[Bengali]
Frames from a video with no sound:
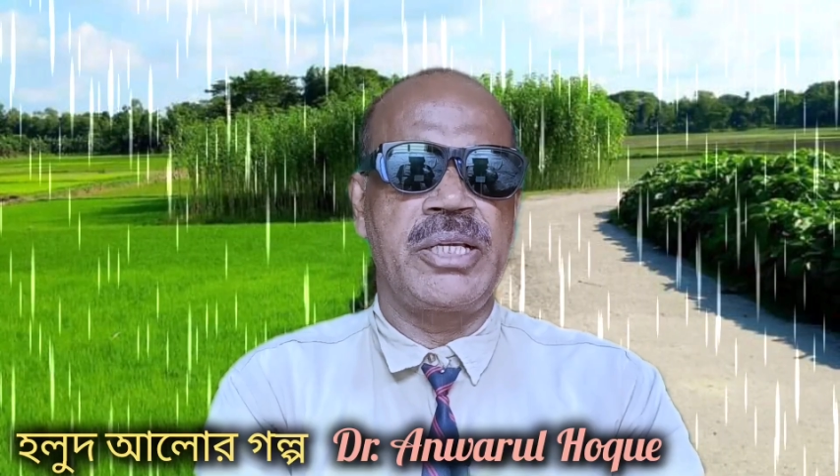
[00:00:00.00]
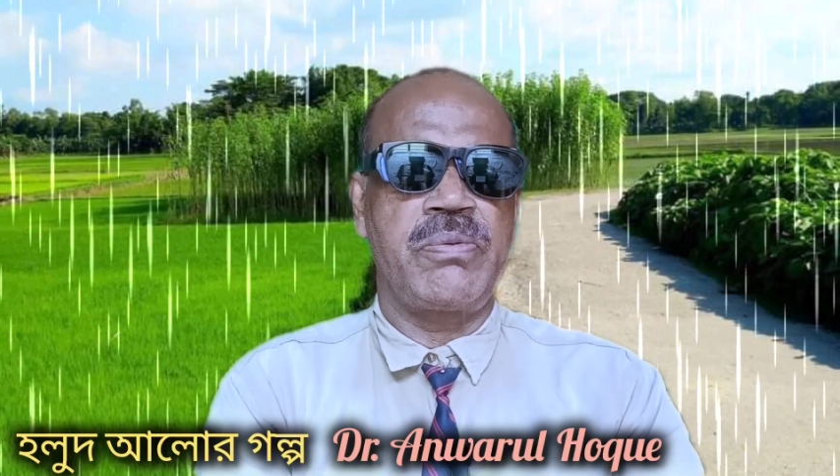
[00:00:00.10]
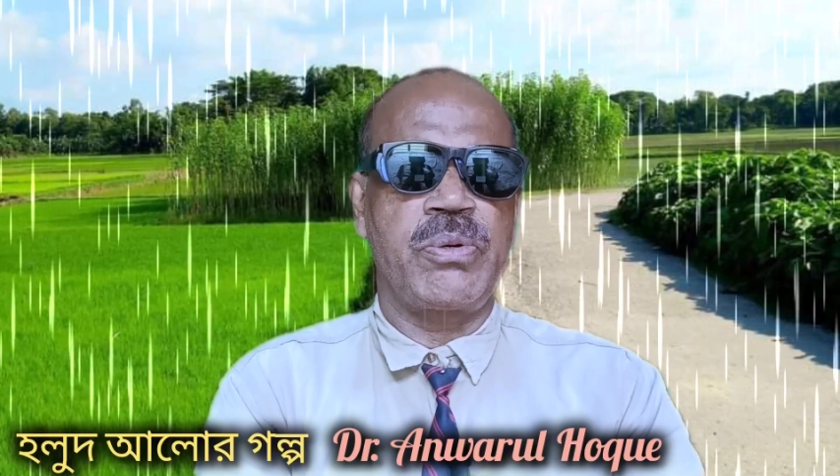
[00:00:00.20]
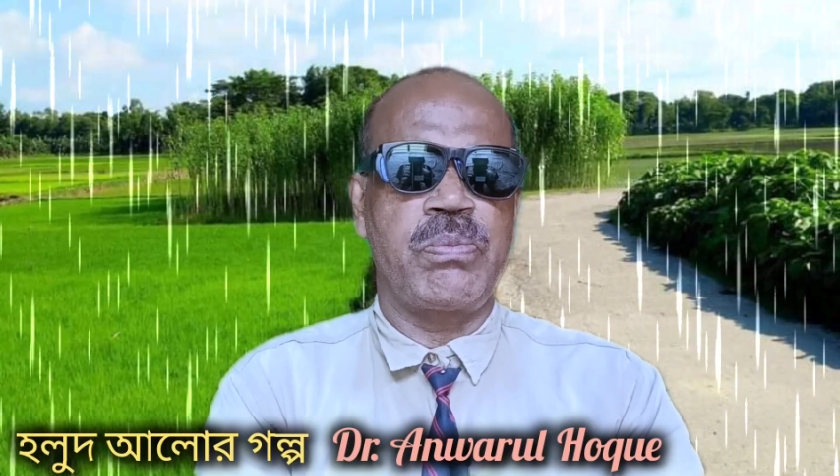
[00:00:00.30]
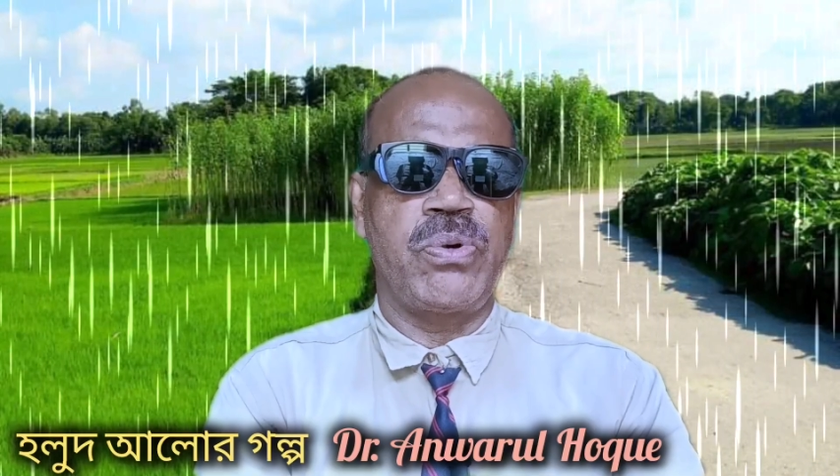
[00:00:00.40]

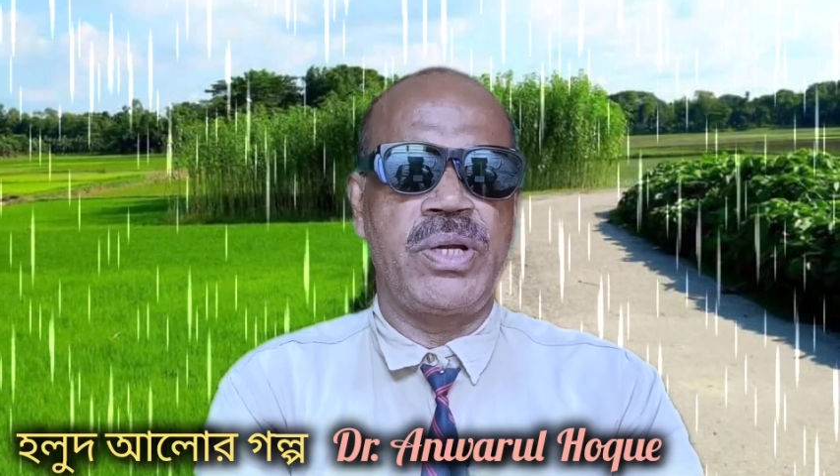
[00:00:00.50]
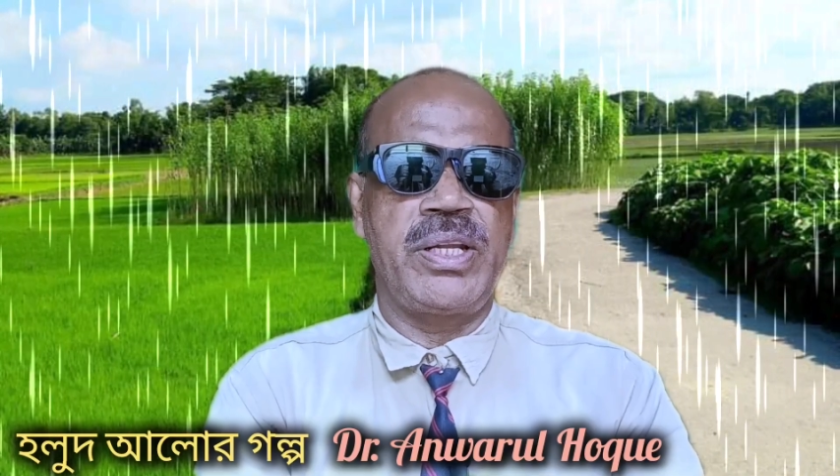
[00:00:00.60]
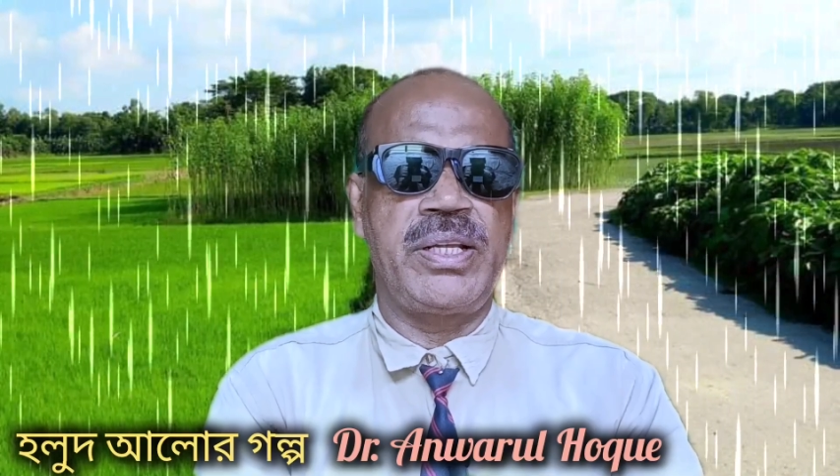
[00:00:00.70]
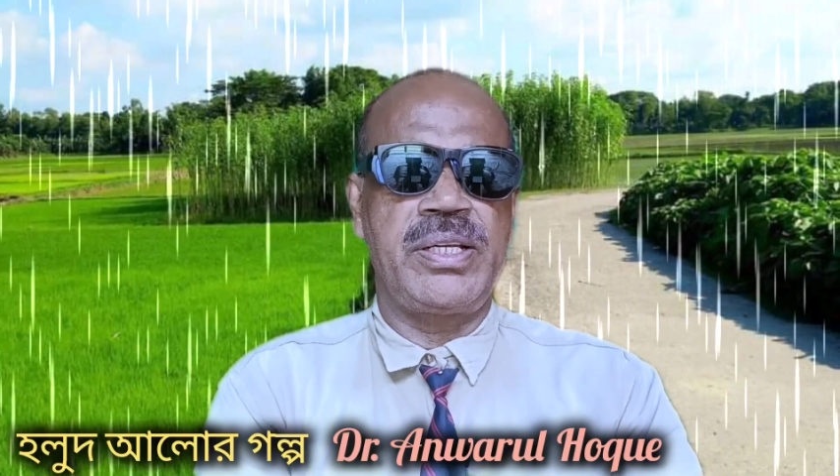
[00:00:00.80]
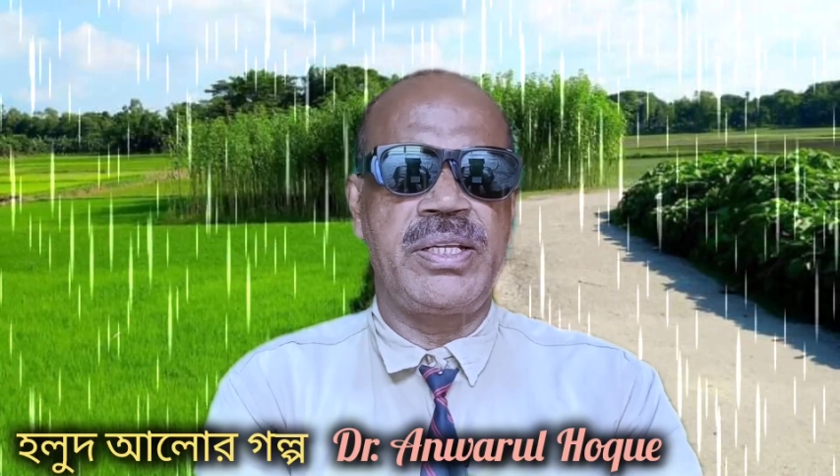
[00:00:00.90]
এবং
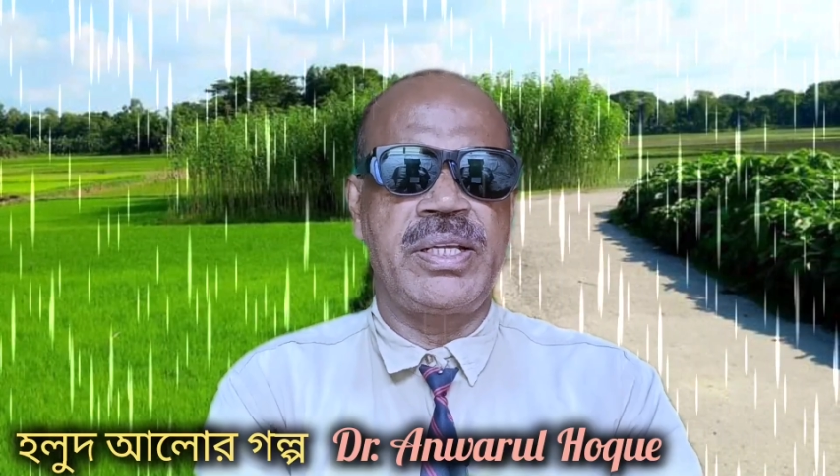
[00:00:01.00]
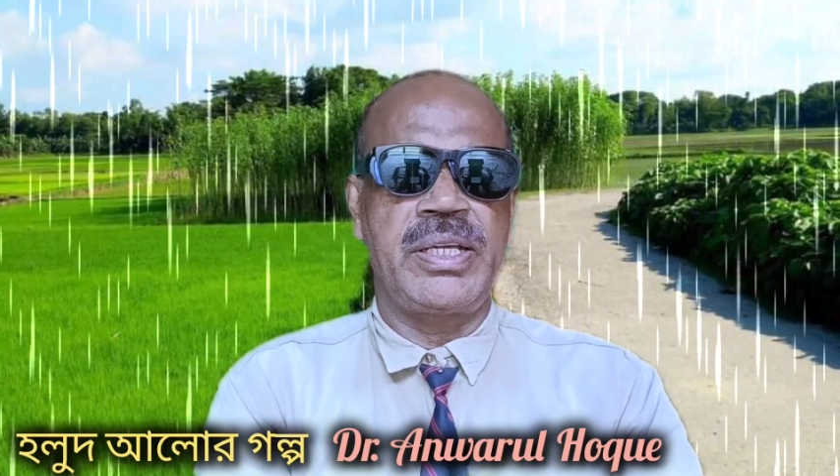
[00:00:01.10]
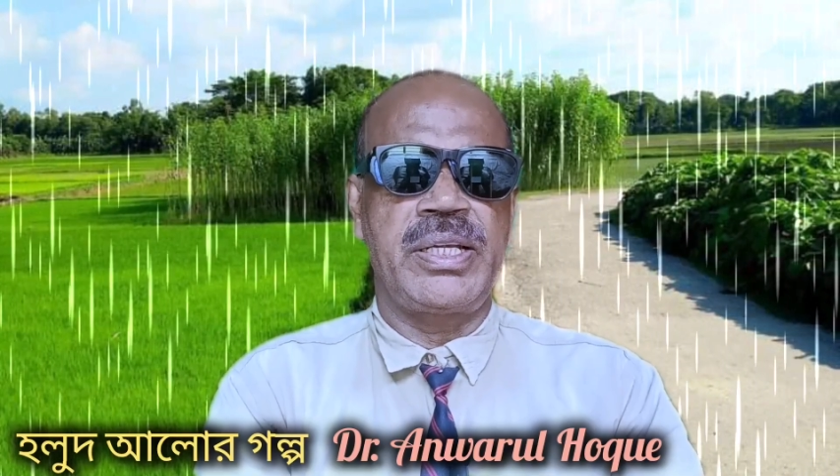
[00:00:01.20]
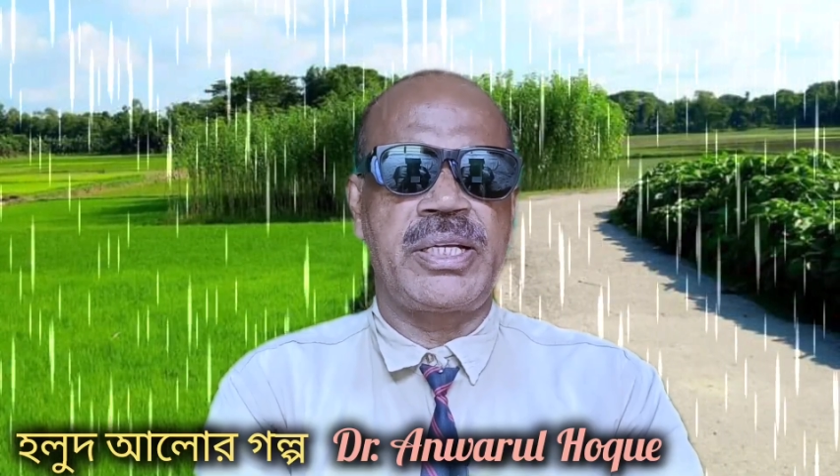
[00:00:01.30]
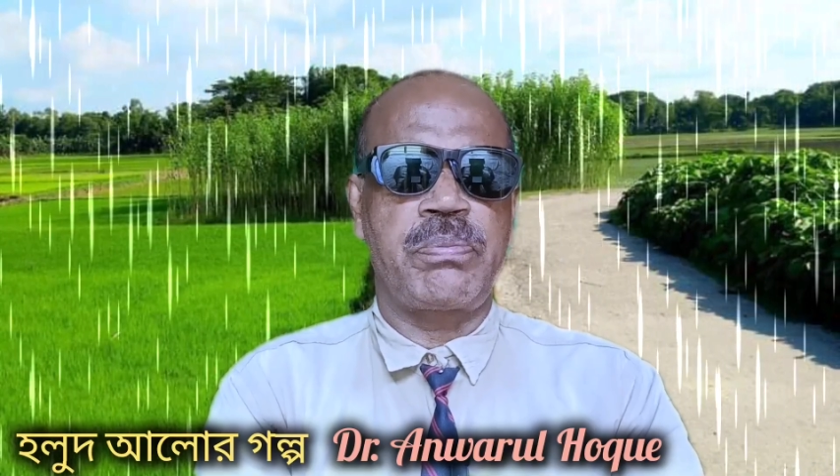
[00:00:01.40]
বললেন
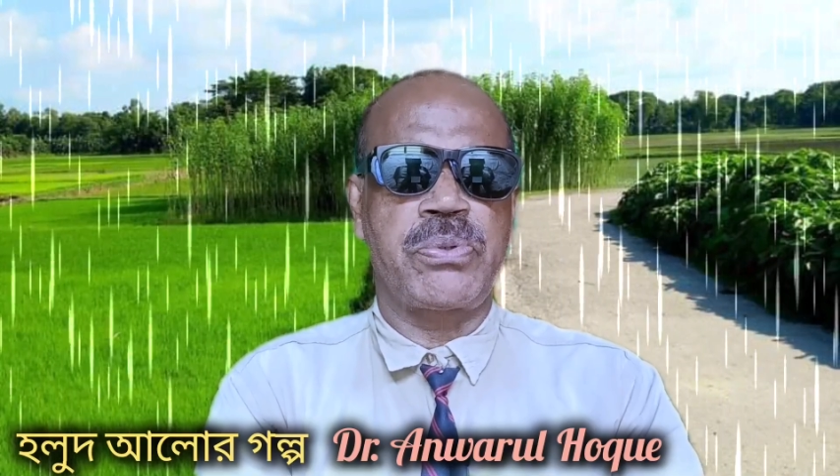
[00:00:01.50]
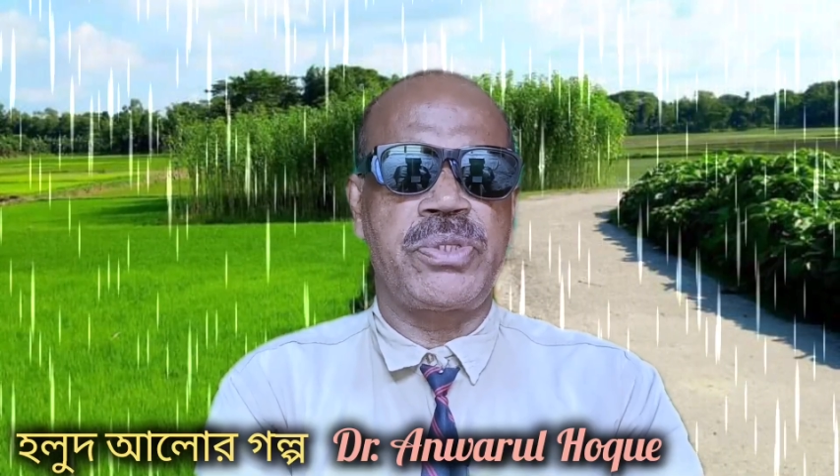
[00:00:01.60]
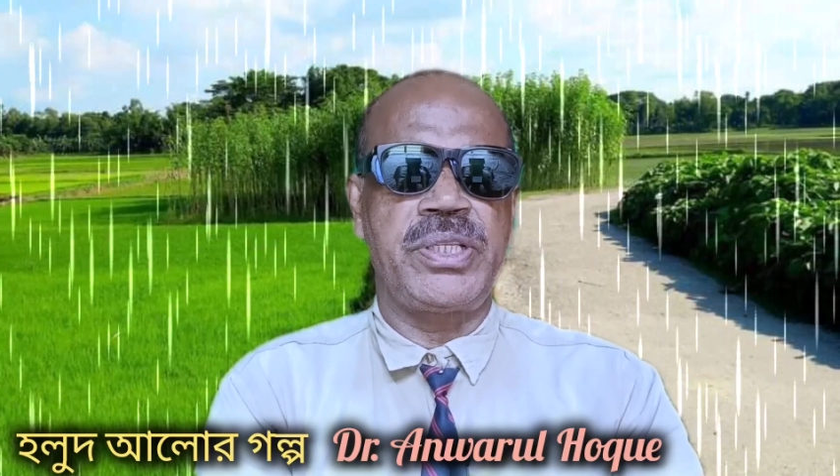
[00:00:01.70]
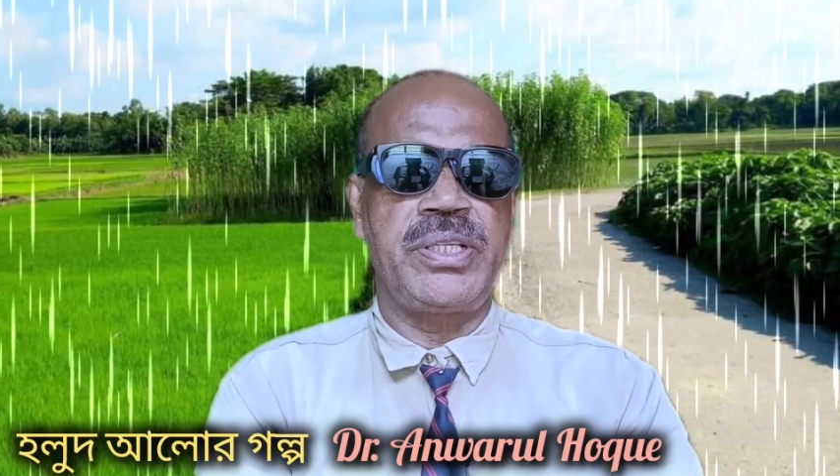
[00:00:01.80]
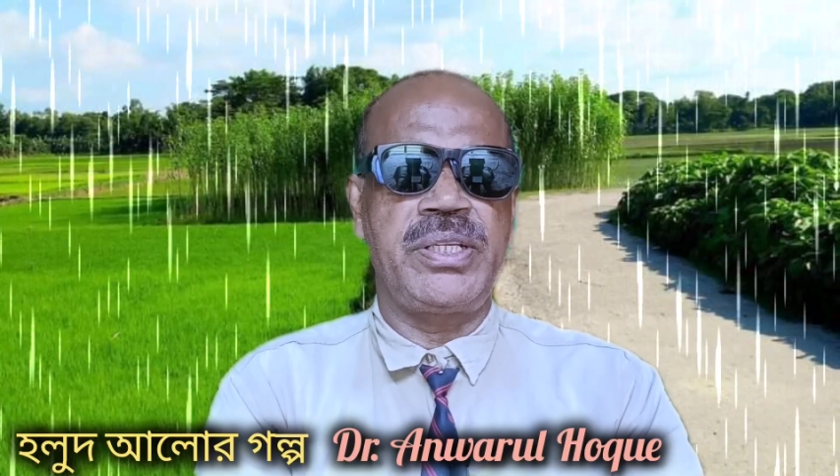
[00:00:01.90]
এটা
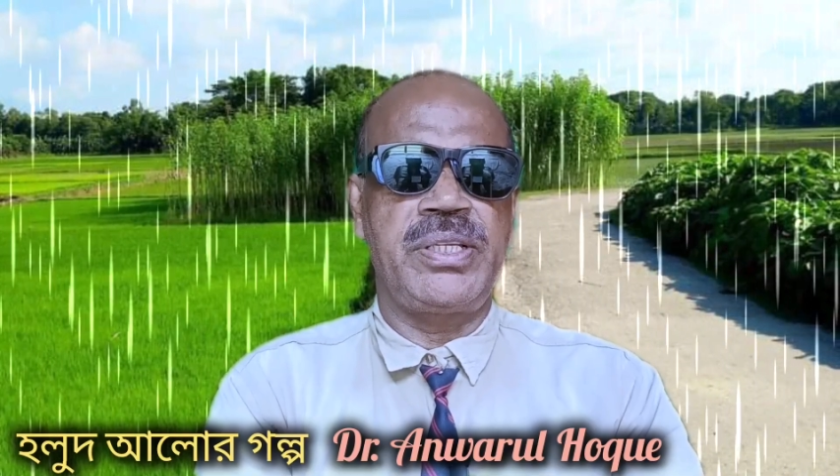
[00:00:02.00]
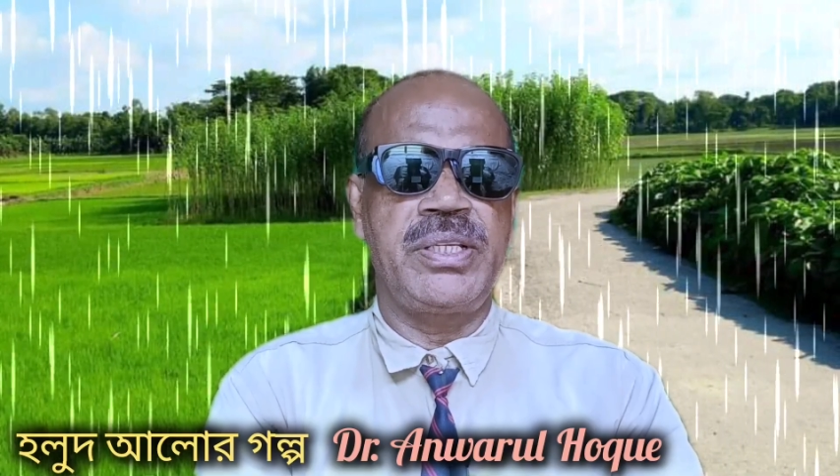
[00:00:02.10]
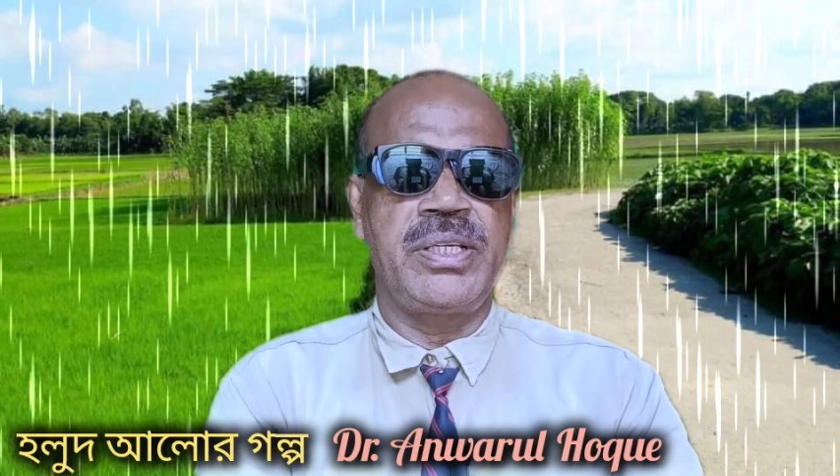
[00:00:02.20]
প্রতিদিন